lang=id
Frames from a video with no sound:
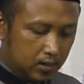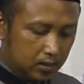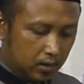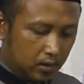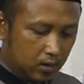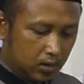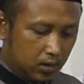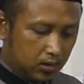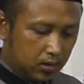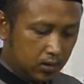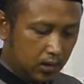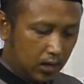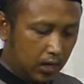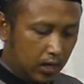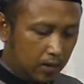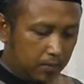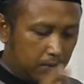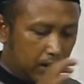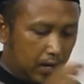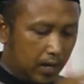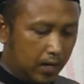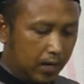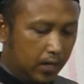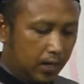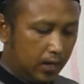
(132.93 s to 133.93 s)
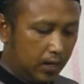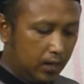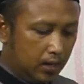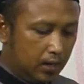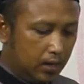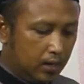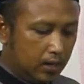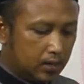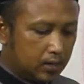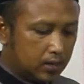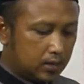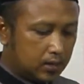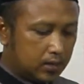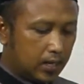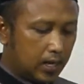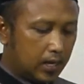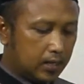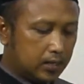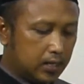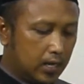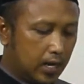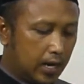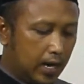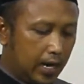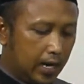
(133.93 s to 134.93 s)
terus ada apa lagi
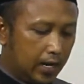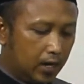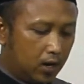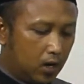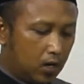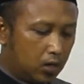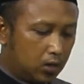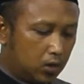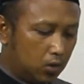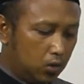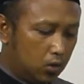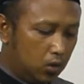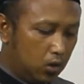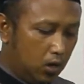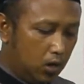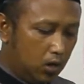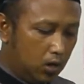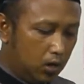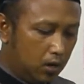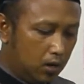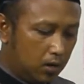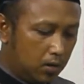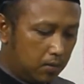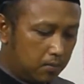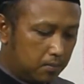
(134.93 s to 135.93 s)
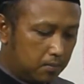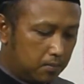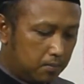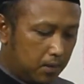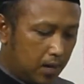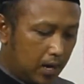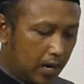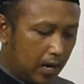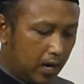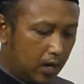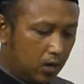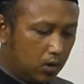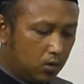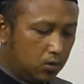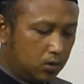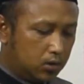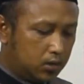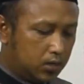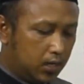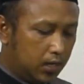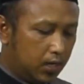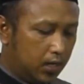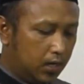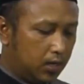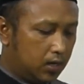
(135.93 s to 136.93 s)
sajaratul
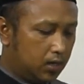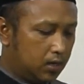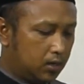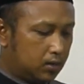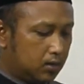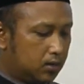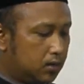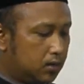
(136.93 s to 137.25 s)
mauzi